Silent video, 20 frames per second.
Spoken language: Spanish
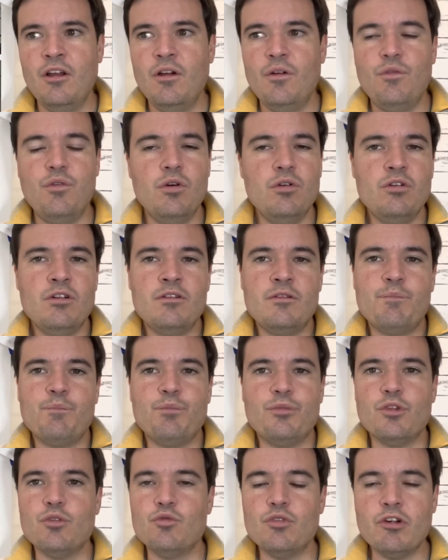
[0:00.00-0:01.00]
Fue
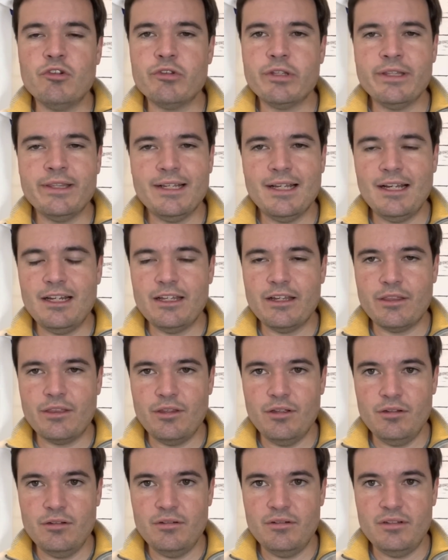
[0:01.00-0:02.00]
una auténtica
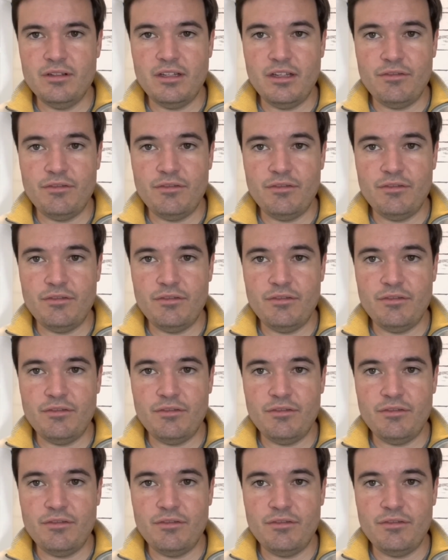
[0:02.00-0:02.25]
lección de